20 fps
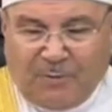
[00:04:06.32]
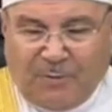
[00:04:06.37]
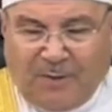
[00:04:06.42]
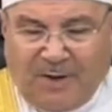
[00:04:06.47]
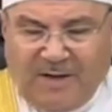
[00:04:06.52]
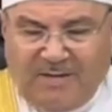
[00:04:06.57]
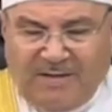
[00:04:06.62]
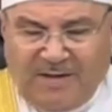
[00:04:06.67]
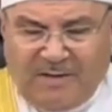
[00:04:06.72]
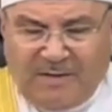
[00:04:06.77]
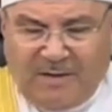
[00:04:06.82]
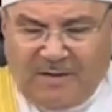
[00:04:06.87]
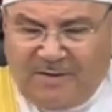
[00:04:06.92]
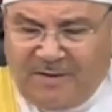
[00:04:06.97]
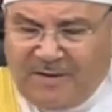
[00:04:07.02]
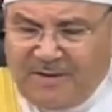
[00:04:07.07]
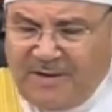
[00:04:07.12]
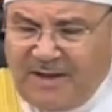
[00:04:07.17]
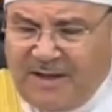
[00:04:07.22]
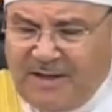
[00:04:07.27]
واذا
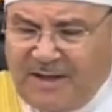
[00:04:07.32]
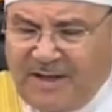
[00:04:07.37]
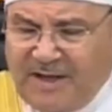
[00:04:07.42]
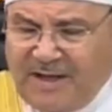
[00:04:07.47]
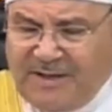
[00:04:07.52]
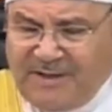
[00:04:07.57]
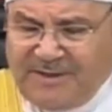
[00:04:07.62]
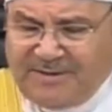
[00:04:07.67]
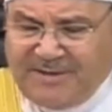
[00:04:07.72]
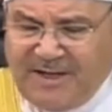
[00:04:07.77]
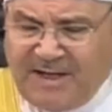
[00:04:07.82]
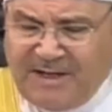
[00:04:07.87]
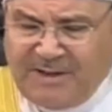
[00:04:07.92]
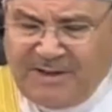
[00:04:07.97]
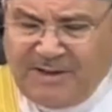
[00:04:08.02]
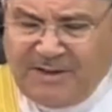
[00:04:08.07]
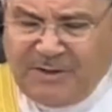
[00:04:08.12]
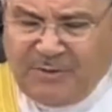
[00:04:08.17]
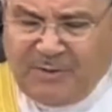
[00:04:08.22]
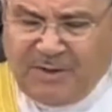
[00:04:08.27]
نظرنا الى
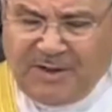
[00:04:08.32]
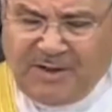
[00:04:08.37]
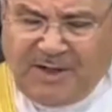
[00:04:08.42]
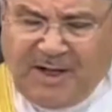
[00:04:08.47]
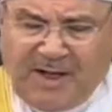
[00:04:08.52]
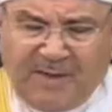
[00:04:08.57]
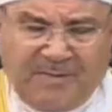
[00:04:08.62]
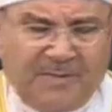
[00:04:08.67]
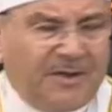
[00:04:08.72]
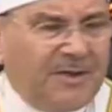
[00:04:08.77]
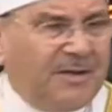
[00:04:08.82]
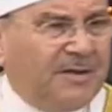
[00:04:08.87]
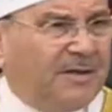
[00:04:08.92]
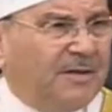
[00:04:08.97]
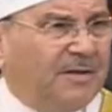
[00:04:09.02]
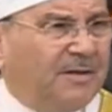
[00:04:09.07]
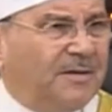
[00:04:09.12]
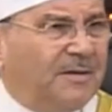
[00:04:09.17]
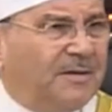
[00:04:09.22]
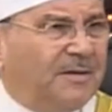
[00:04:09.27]
احسانه ونعمه
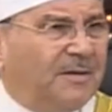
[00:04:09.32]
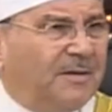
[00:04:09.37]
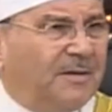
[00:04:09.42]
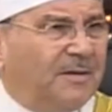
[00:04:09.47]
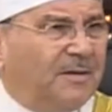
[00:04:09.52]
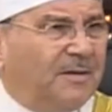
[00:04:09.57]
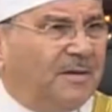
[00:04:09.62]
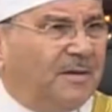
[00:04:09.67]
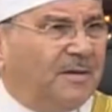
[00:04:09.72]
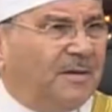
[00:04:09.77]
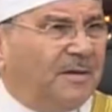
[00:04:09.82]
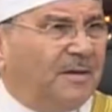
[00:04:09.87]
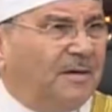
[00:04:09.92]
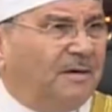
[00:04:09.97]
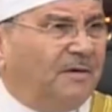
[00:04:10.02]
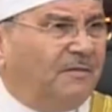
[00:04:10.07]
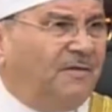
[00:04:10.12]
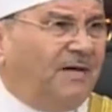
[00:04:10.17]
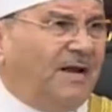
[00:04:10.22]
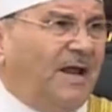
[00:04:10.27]

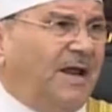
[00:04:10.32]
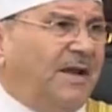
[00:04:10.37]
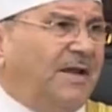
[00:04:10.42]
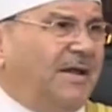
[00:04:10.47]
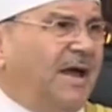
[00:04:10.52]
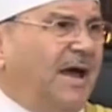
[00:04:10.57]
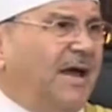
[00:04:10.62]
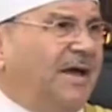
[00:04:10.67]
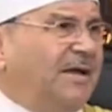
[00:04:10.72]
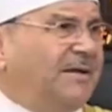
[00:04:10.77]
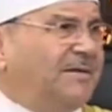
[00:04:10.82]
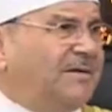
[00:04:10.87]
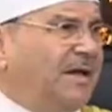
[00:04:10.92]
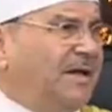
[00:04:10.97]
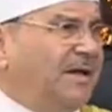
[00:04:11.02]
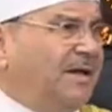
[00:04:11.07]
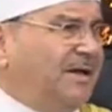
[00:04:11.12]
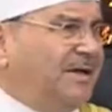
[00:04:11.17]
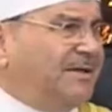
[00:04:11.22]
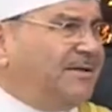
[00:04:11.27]
فلا نهايه
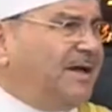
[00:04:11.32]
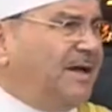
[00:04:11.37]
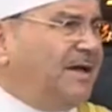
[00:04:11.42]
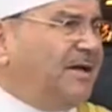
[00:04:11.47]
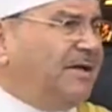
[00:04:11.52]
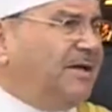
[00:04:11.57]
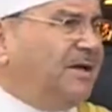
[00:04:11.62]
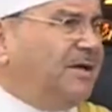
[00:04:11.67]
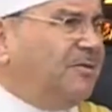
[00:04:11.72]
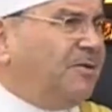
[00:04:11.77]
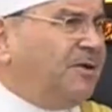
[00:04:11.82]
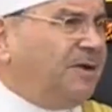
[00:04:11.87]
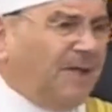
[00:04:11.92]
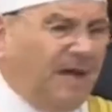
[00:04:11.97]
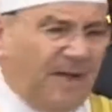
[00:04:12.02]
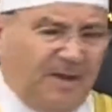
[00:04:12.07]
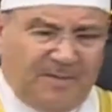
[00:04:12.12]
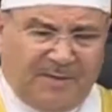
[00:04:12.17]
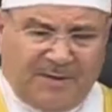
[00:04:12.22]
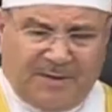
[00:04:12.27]
لاحسانه
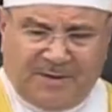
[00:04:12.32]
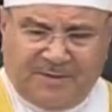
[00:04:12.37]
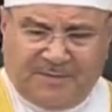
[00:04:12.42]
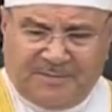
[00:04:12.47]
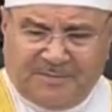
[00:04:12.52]
ونعمه